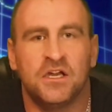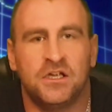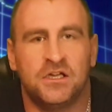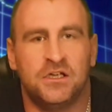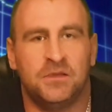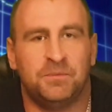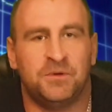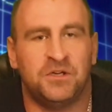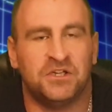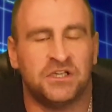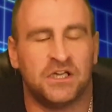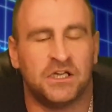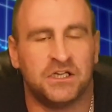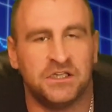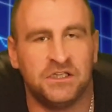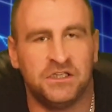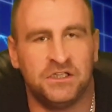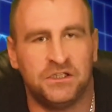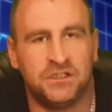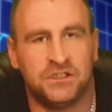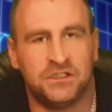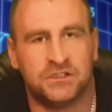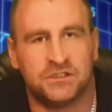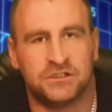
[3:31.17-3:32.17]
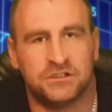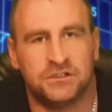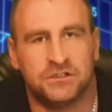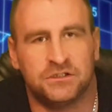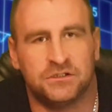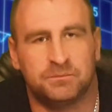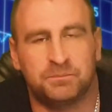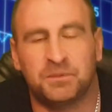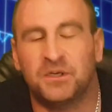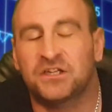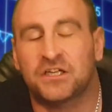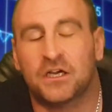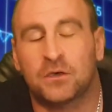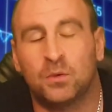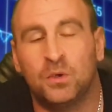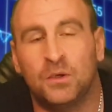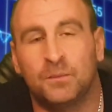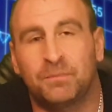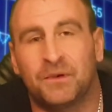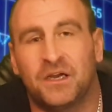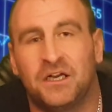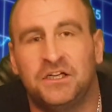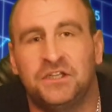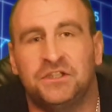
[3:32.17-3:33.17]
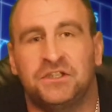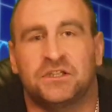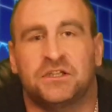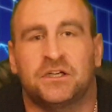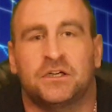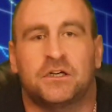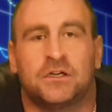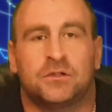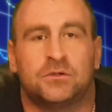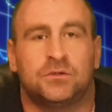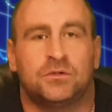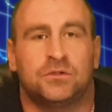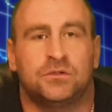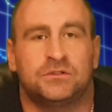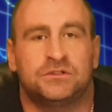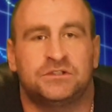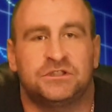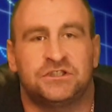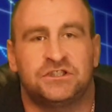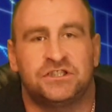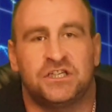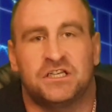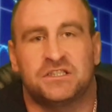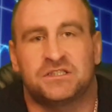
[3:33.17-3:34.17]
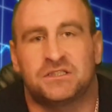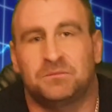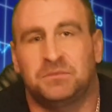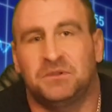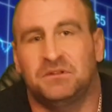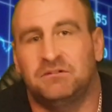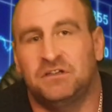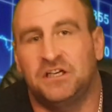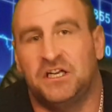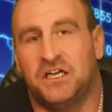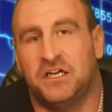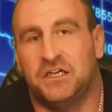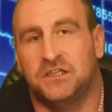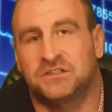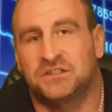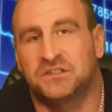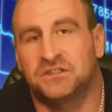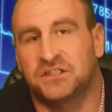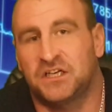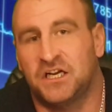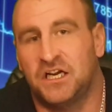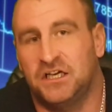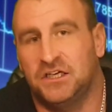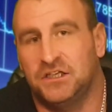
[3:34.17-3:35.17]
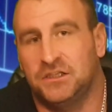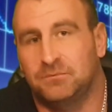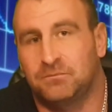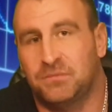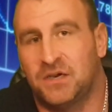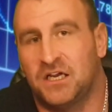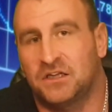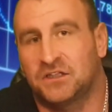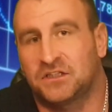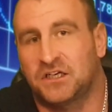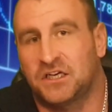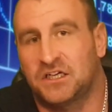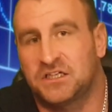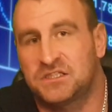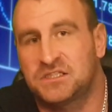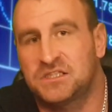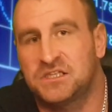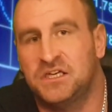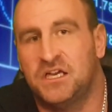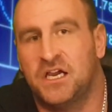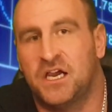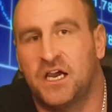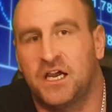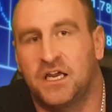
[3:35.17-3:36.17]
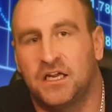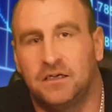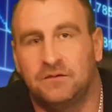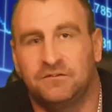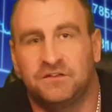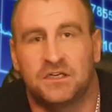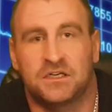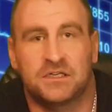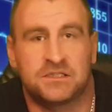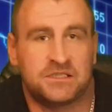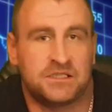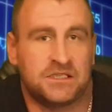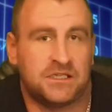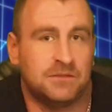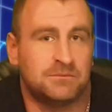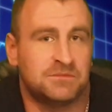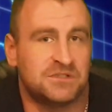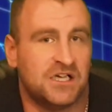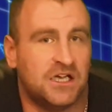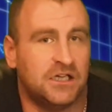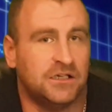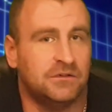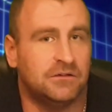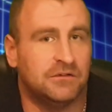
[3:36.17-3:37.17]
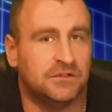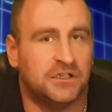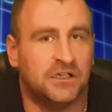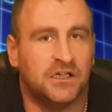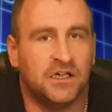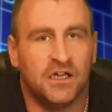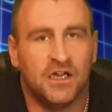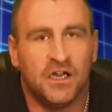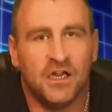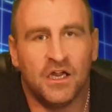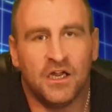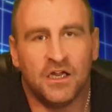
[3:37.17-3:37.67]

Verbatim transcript: И при, таких, э, при такой политике, которую сейчас объявляет Центральный банк России, а Эльвира Сахибзадовна